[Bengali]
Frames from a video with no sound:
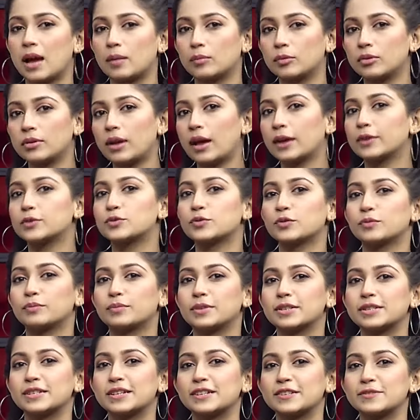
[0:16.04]
এমন একজন
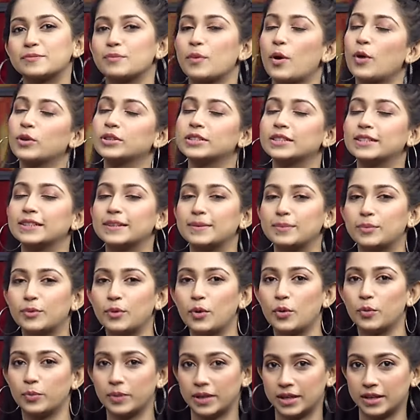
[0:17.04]
বিশেষ মডেল এবং
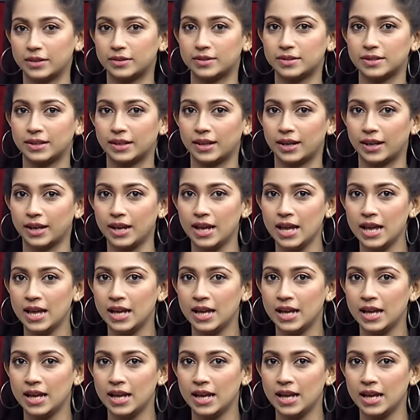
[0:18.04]
অভিনেত্রীকে